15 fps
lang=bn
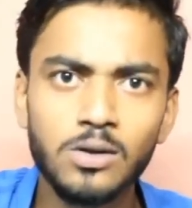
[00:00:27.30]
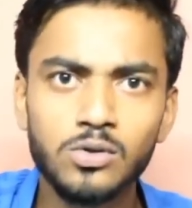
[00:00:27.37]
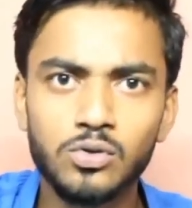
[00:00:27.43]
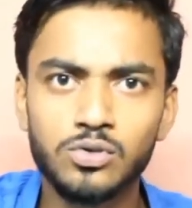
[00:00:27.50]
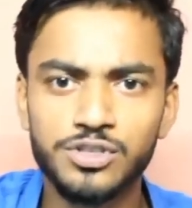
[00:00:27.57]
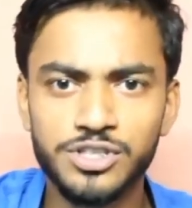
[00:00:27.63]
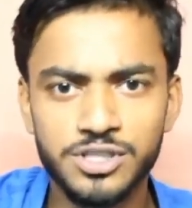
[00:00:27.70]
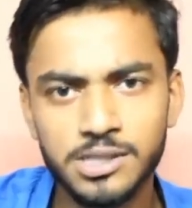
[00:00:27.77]

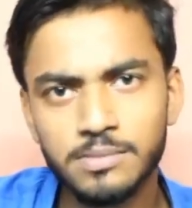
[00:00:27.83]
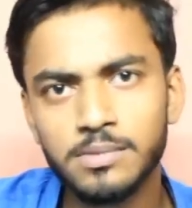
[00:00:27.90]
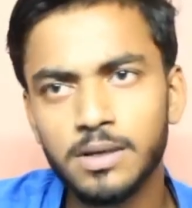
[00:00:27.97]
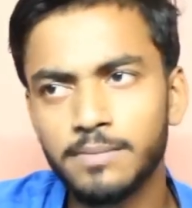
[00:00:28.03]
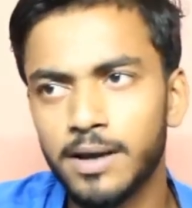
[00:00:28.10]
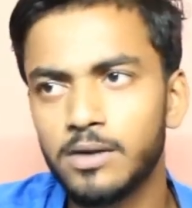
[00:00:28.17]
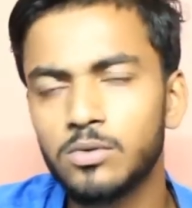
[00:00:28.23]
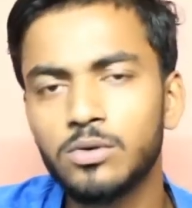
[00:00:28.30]
ভালো তো
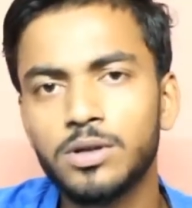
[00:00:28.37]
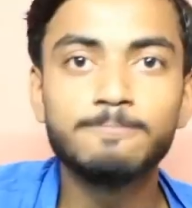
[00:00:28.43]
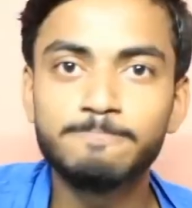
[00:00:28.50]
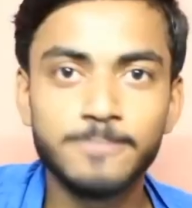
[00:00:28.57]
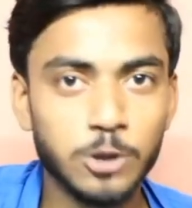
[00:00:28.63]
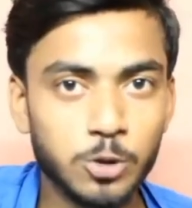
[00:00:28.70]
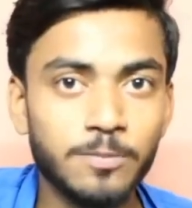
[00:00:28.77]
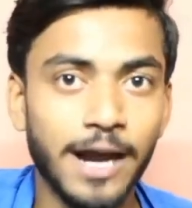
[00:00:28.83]
সিস্টেমটা ভালো
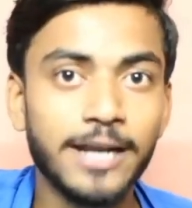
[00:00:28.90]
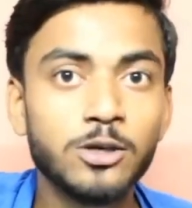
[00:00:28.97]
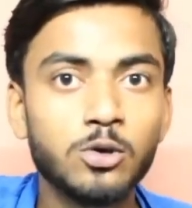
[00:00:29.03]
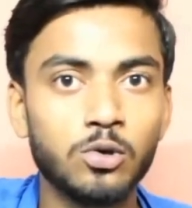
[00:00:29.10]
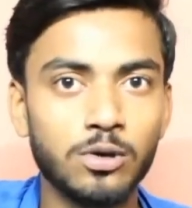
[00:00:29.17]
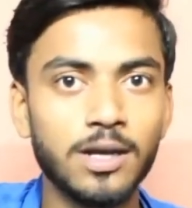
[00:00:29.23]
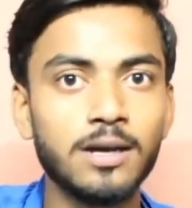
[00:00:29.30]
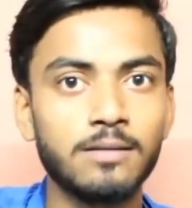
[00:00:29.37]
করেছে কিছু
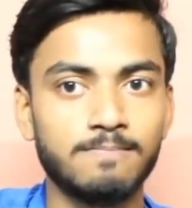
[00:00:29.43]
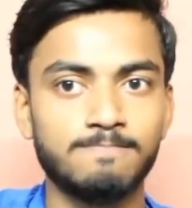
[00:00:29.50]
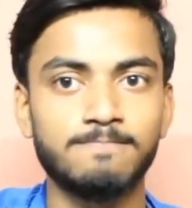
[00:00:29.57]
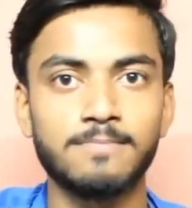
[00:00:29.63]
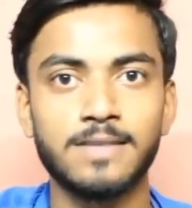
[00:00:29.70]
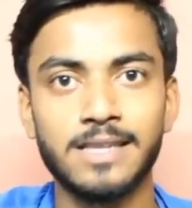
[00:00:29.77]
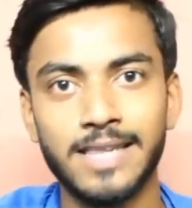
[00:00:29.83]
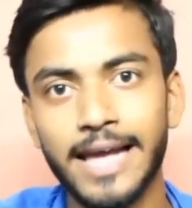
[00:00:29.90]
মাইন্ড করো না
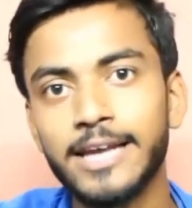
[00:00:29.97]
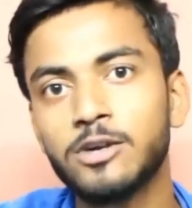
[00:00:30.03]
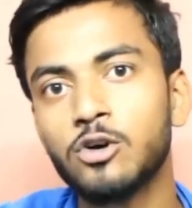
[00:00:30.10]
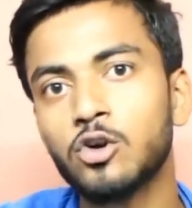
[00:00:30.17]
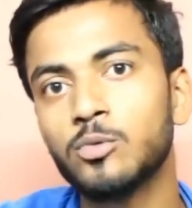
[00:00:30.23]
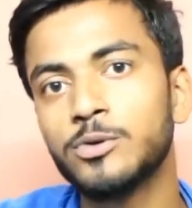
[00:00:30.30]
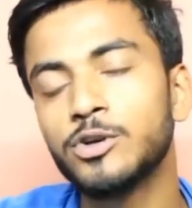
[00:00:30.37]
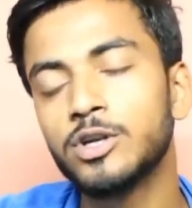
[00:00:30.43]
লাইক
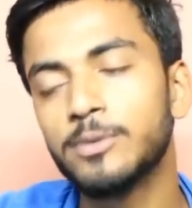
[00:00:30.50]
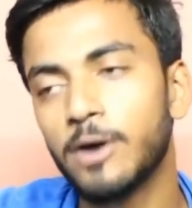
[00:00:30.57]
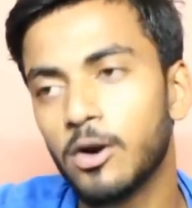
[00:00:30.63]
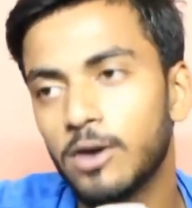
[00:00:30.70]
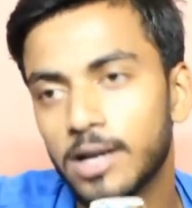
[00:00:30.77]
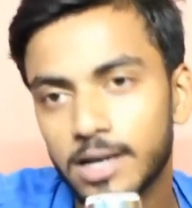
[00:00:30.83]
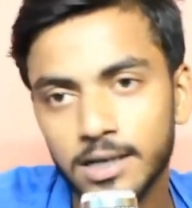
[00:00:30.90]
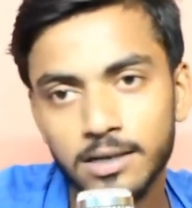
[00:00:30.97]
করো ভিডিওটি
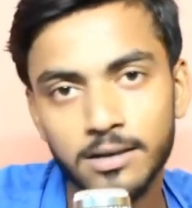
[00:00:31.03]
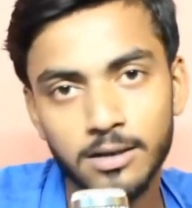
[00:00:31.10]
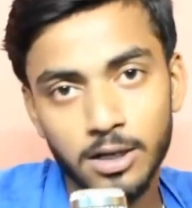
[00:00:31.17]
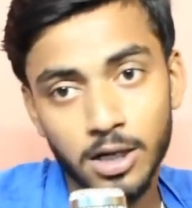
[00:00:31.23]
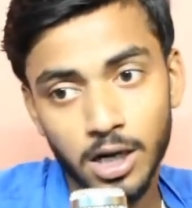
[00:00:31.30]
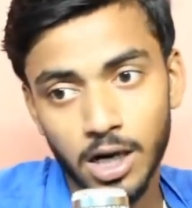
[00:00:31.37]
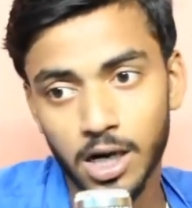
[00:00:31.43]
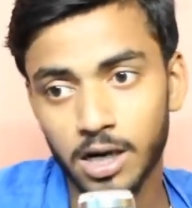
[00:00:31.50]
ভালো লাগলে
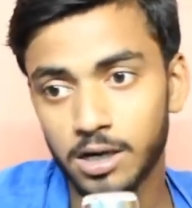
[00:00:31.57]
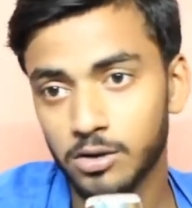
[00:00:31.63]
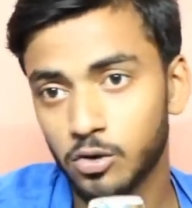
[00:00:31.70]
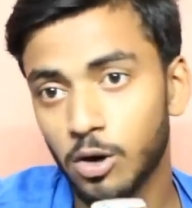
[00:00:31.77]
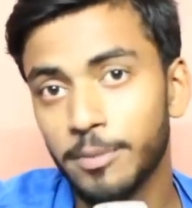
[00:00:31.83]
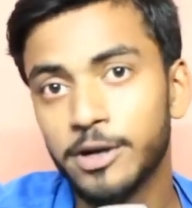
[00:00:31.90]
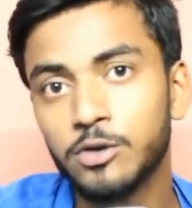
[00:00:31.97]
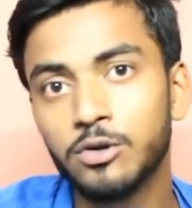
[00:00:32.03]
আর
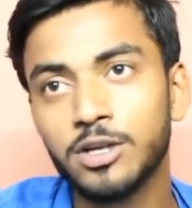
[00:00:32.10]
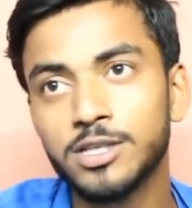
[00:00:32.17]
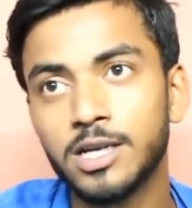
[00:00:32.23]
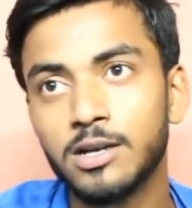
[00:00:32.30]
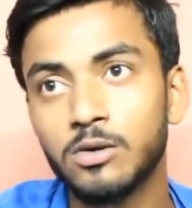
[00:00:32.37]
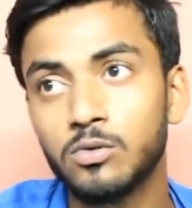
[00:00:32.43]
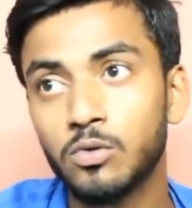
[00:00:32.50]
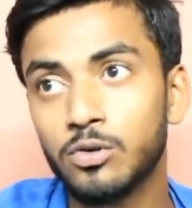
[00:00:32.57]
কমেন্ট করে
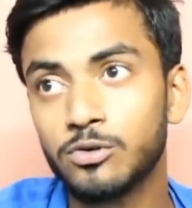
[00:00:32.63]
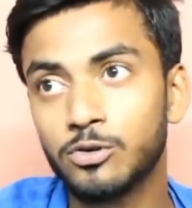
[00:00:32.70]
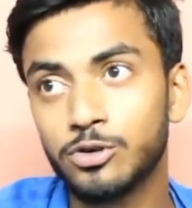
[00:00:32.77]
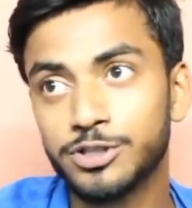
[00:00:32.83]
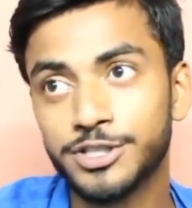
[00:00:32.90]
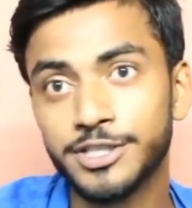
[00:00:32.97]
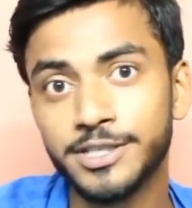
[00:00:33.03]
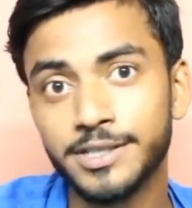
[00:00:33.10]
জানাও কোন
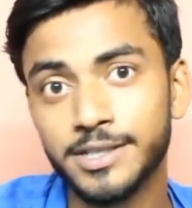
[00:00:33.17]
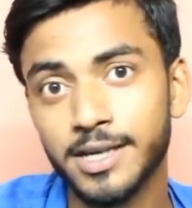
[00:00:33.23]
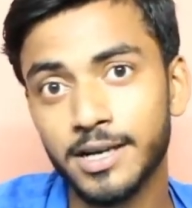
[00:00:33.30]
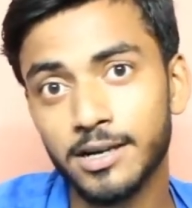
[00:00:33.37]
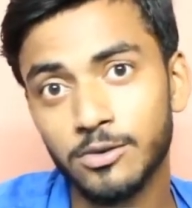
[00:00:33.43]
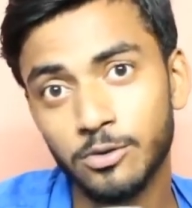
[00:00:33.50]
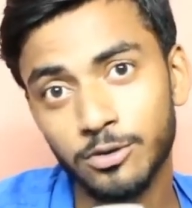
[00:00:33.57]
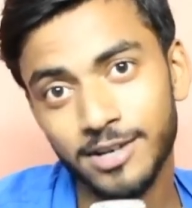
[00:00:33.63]

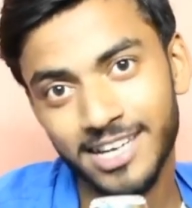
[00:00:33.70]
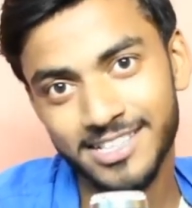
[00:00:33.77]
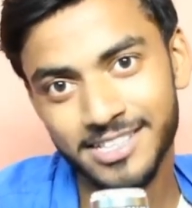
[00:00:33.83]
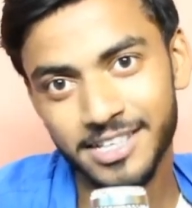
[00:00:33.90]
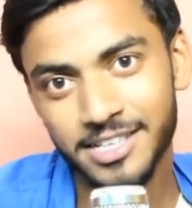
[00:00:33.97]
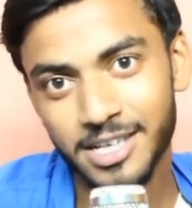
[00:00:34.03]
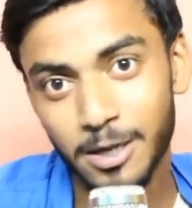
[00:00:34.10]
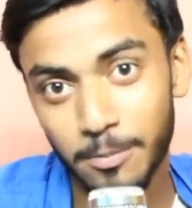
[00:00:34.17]
কোয়েশ্চেনটার কোন
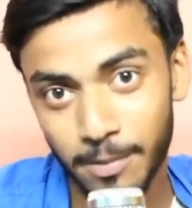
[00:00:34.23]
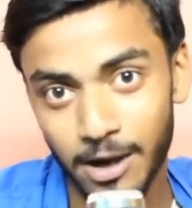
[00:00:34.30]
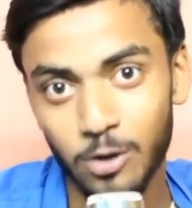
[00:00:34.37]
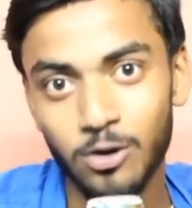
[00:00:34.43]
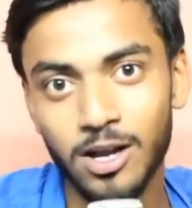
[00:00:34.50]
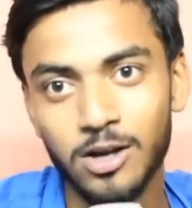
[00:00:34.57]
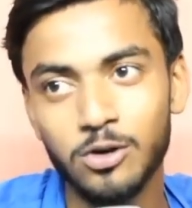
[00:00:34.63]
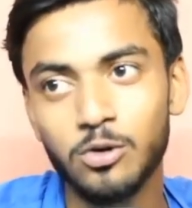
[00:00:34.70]
অ্যান্সারটার
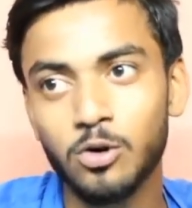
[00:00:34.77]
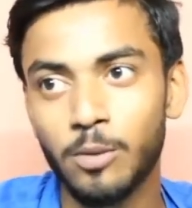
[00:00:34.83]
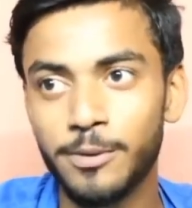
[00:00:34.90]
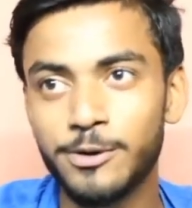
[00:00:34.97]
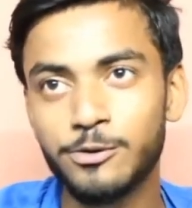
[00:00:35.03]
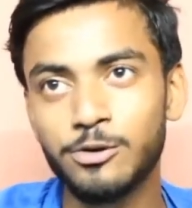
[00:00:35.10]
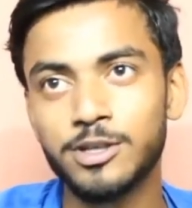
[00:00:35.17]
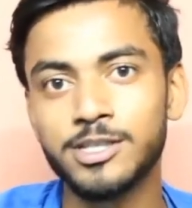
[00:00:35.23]
ভালো লাগলো
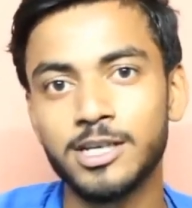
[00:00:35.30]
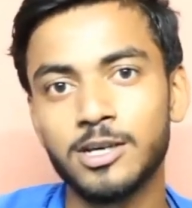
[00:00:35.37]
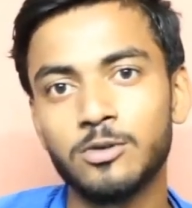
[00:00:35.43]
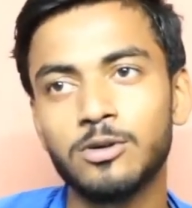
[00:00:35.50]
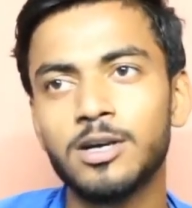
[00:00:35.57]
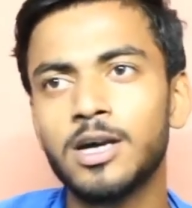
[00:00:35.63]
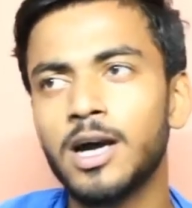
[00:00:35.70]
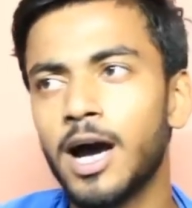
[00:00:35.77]
কমেন্ট করে
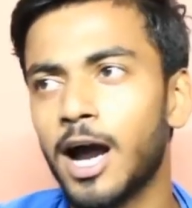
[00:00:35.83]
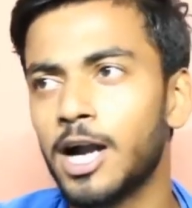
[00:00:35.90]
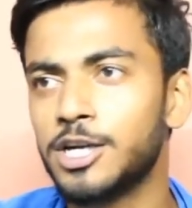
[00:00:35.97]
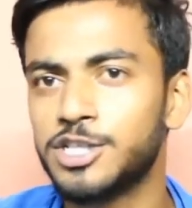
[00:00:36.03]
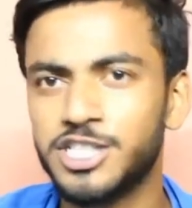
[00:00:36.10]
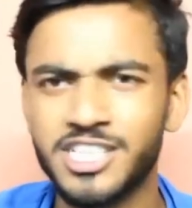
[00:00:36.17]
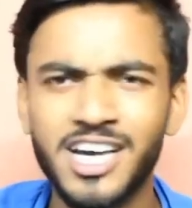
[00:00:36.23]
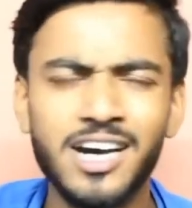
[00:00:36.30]
জানাও
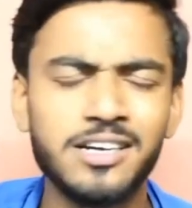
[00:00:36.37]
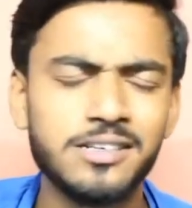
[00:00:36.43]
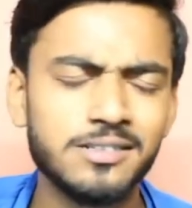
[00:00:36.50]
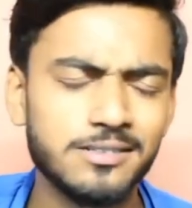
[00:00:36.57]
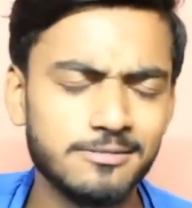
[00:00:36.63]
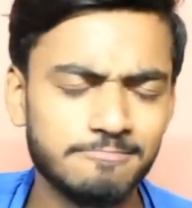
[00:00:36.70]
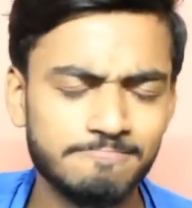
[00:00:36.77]
আর শেয়ার